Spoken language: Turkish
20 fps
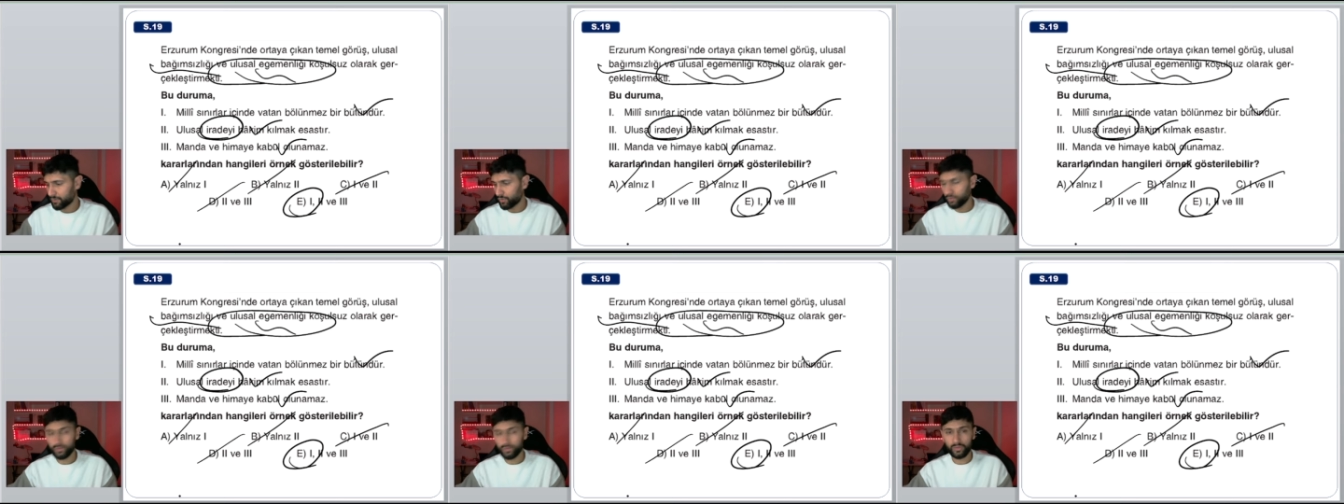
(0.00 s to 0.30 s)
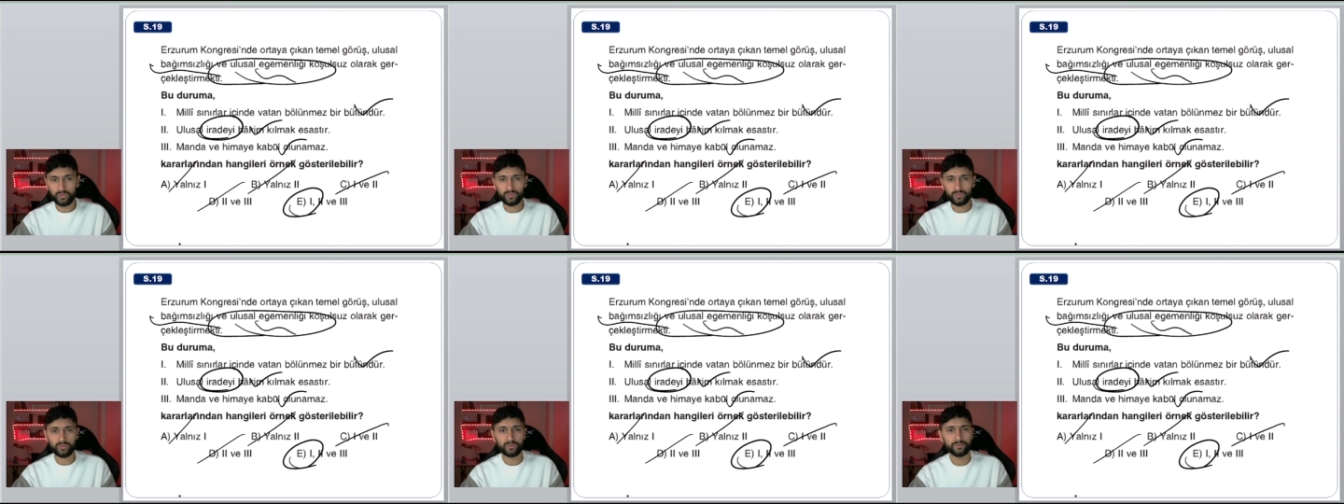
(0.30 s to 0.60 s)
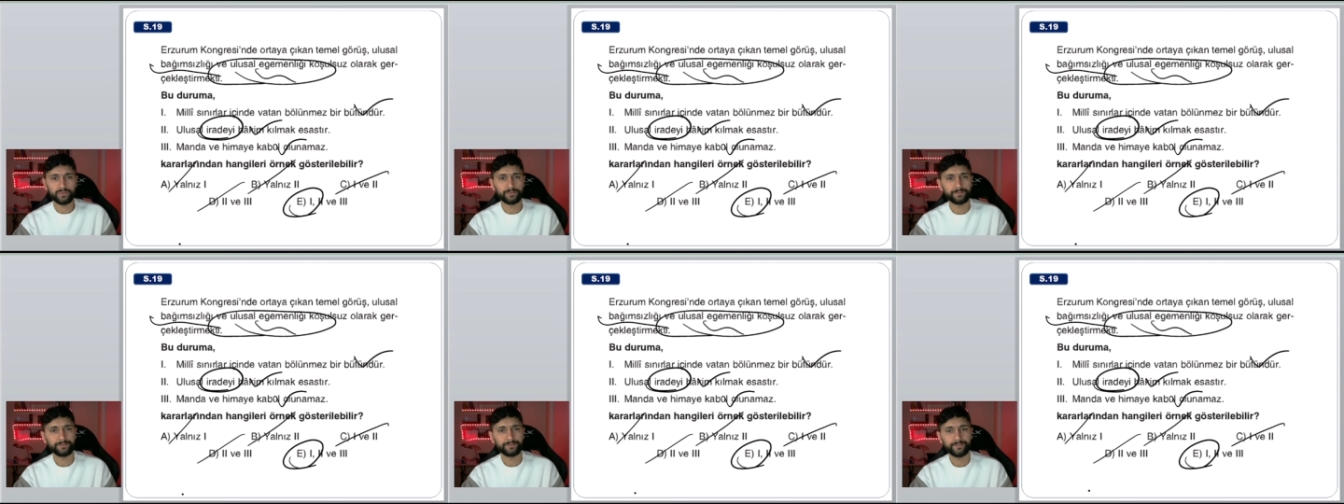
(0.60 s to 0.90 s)
oluyordur.
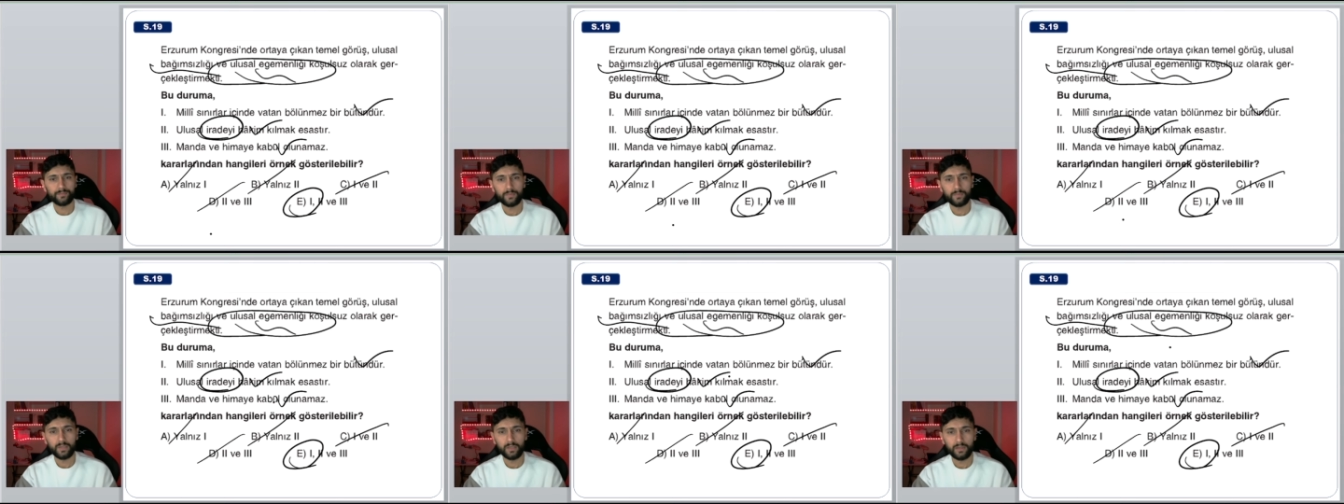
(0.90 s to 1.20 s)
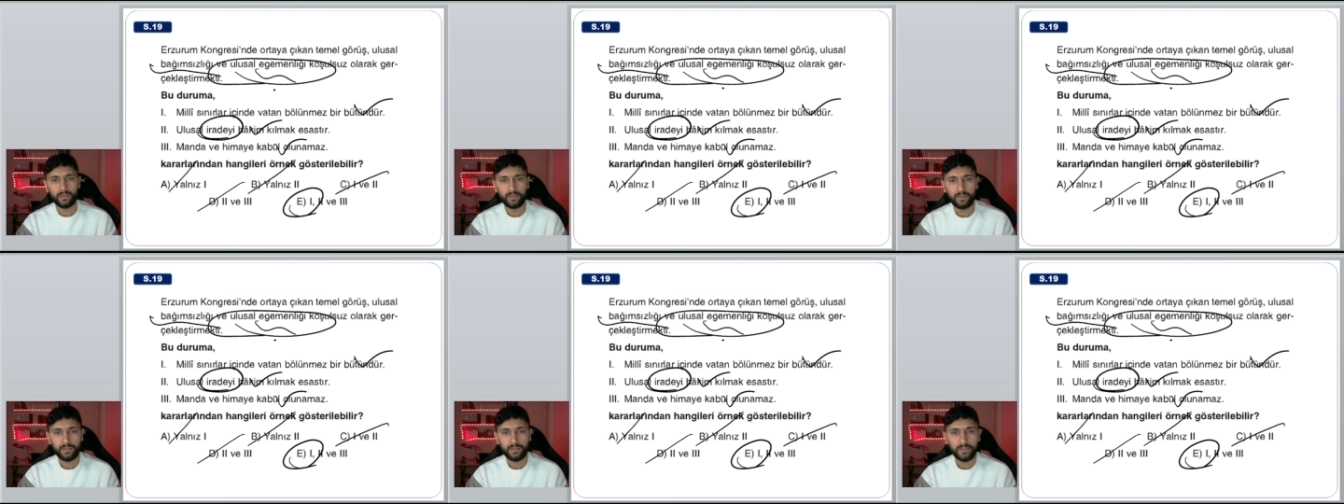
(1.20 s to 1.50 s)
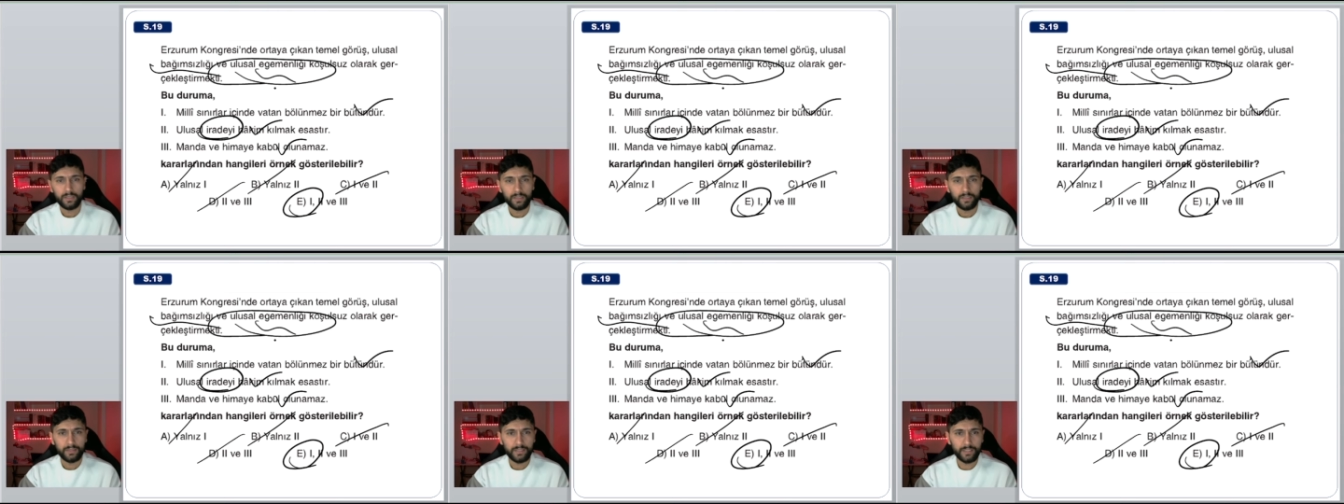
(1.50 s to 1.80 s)

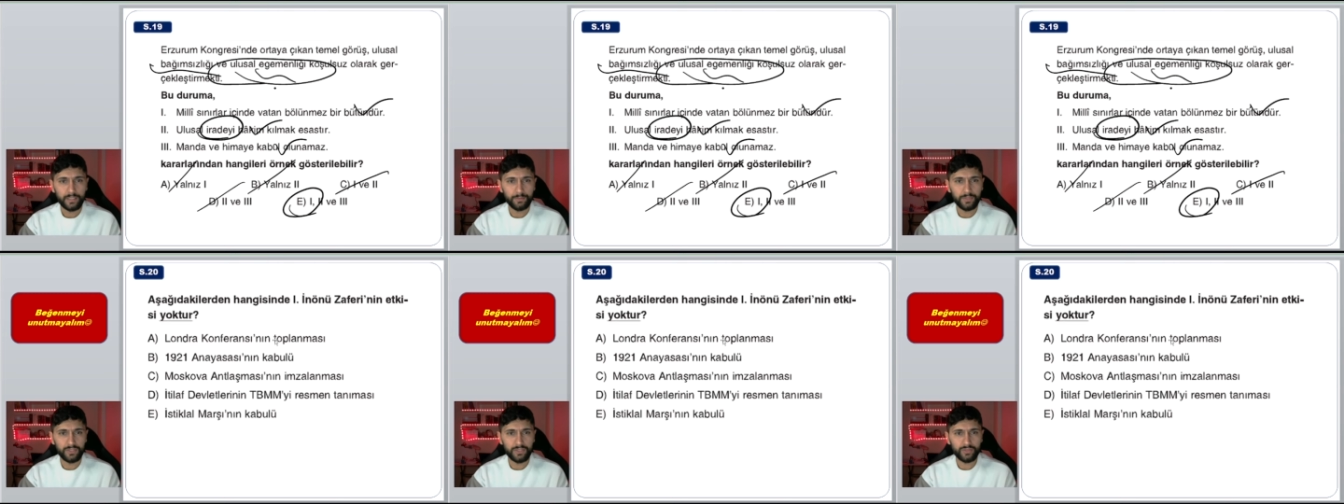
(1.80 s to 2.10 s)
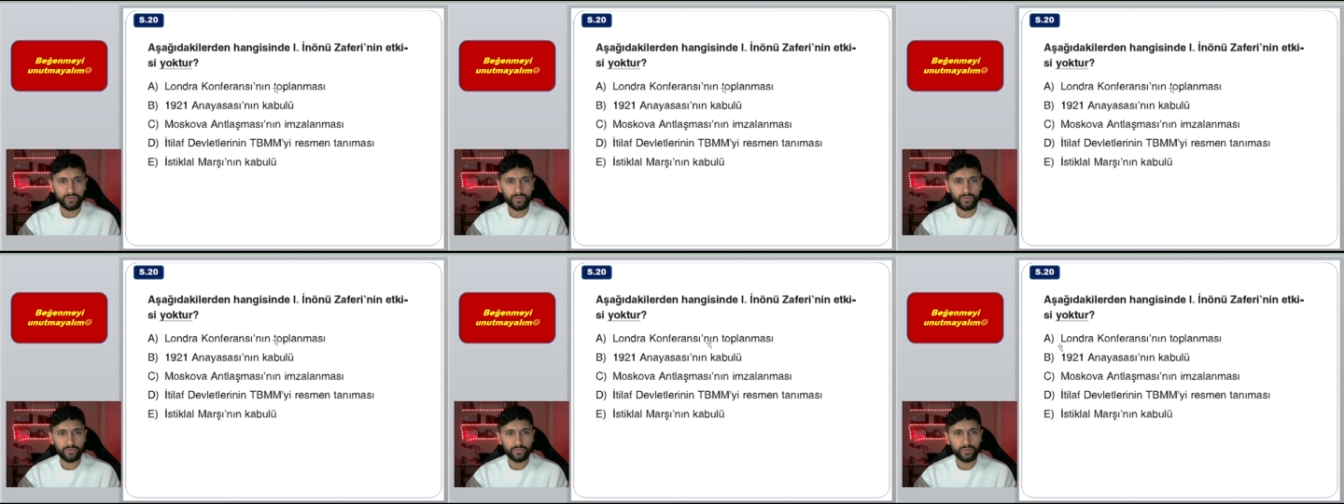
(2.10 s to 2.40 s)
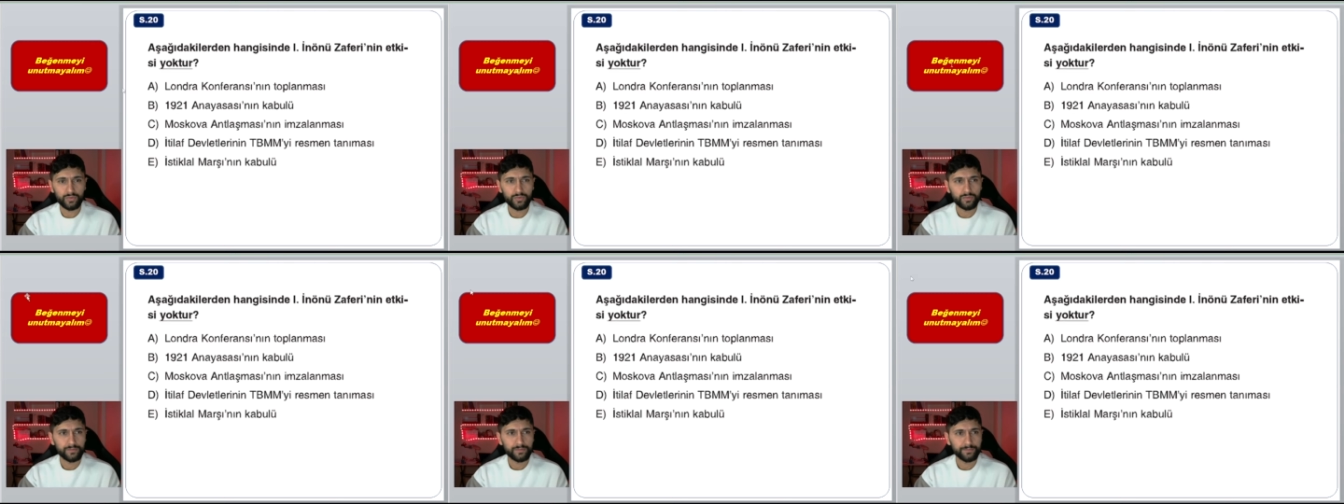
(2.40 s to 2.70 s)
20.
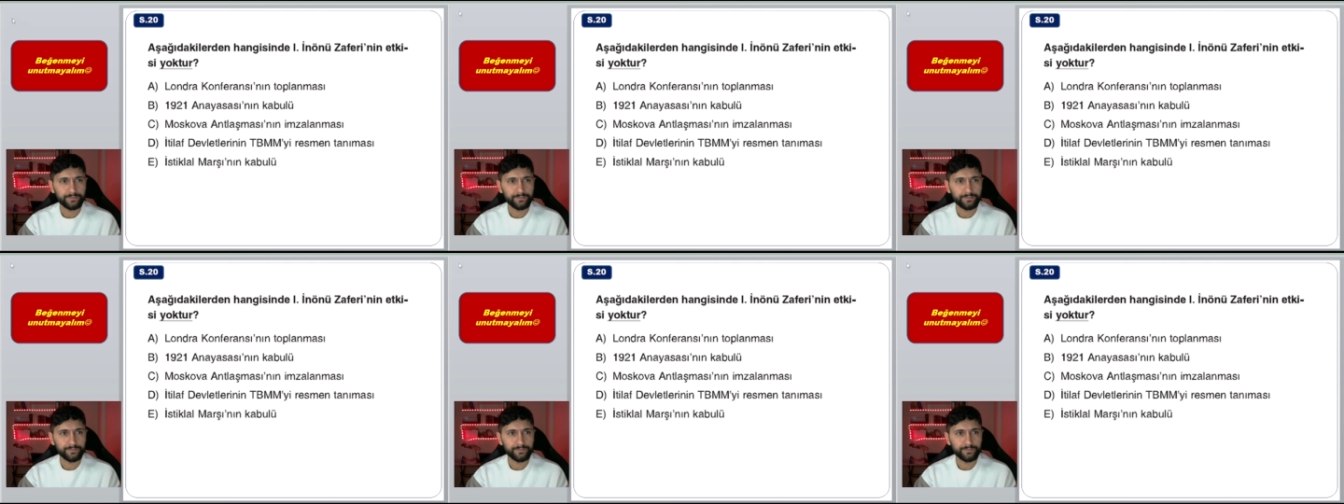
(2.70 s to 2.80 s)
sorumuz.